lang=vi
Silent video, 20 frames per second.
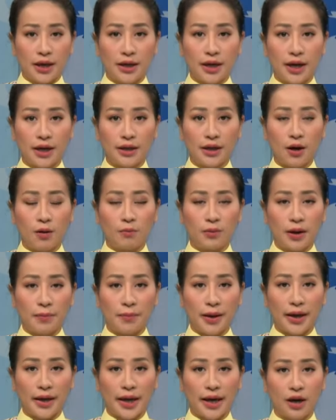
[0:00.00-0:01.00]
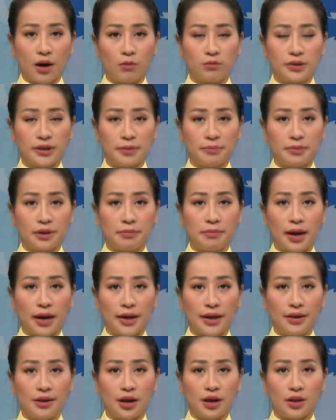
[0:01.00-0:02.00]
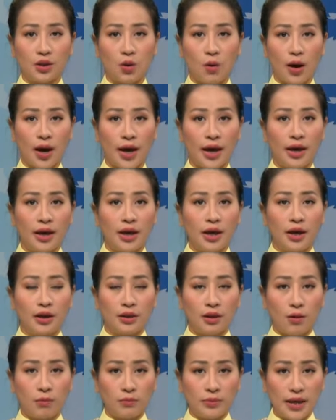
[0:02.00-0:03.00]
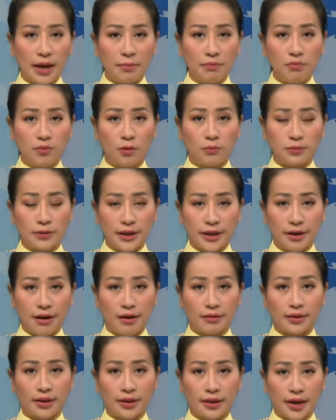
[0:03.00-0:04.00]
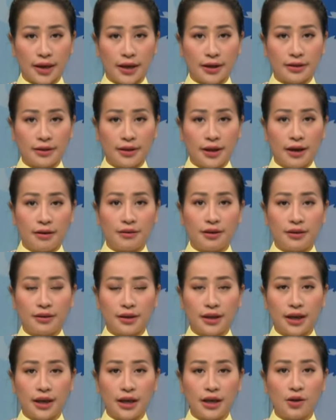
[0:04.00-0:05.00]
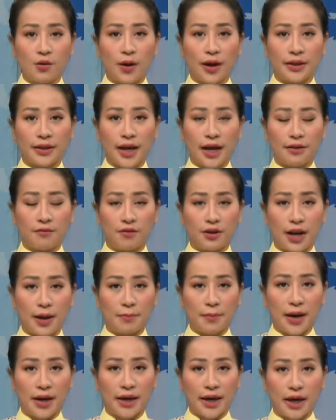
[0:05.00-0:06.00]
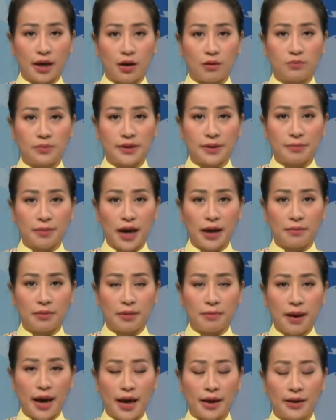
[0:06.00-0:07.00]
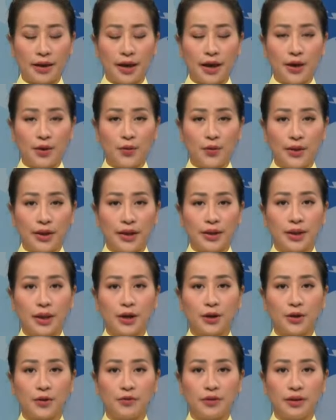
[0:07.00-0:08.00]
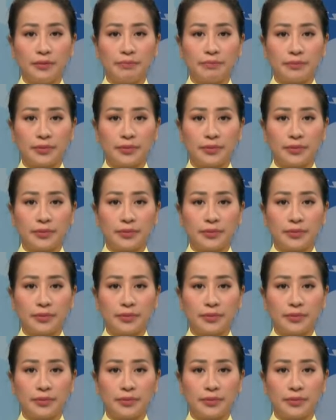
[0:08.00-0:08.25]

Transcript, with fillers: khởi công năm hai nghìn không trăm mười bảy do Tòa Tổng Giám mục Sài Gòn thực hiện, dự kiến hoàn thành vào năm hai nghìn không trăm hai mươi ba. Tuy nhiên thì Covid